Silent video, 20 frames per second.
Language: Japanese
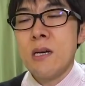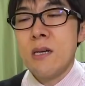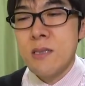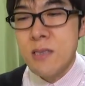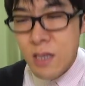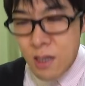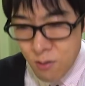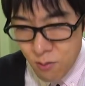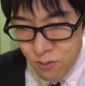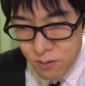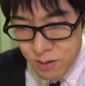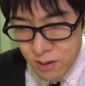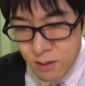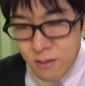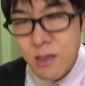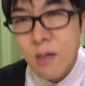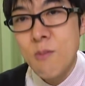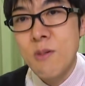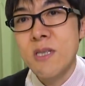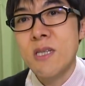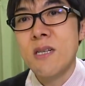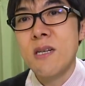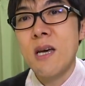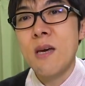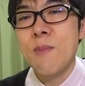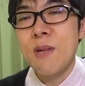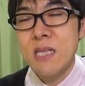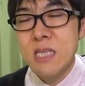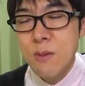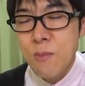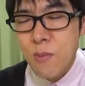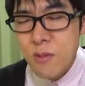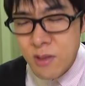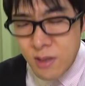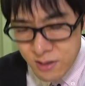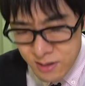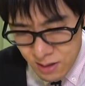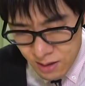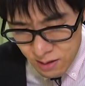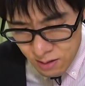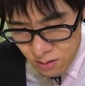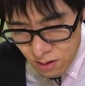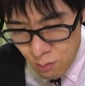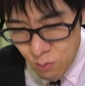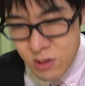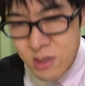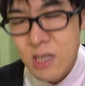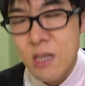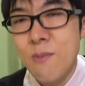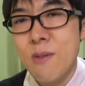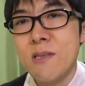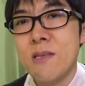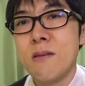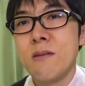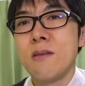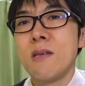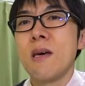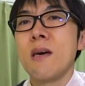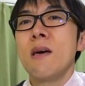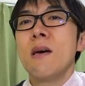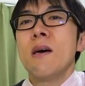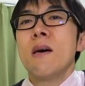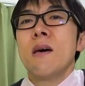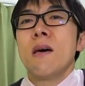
最後になるかもしれない皆さんもたくさんいるかもしれませんので